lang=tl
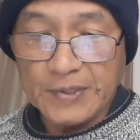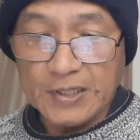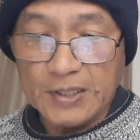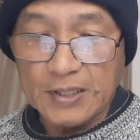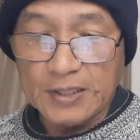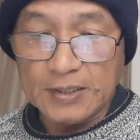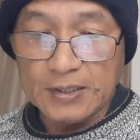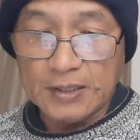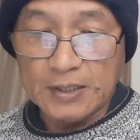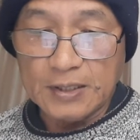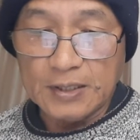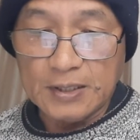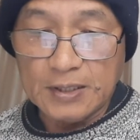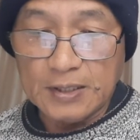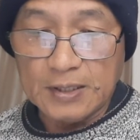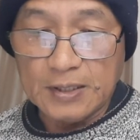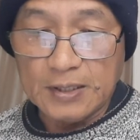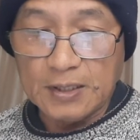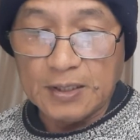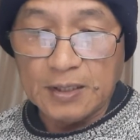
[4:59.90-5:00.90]
At ang
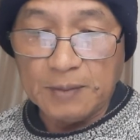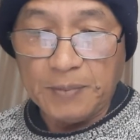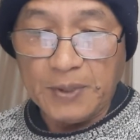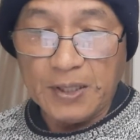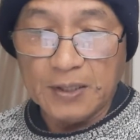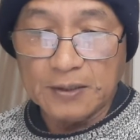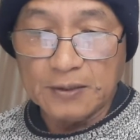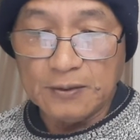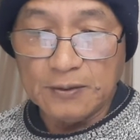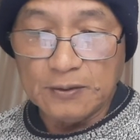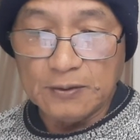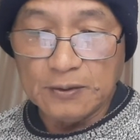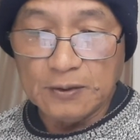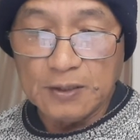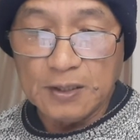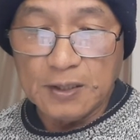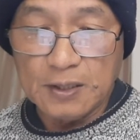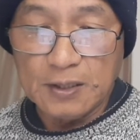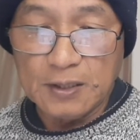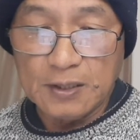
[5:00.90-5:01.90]
uh, pangatlong
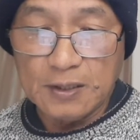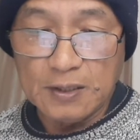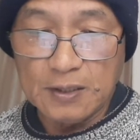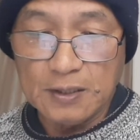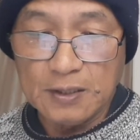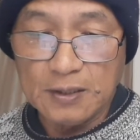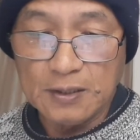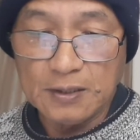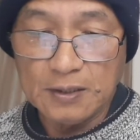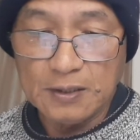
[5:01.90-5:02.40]
uh,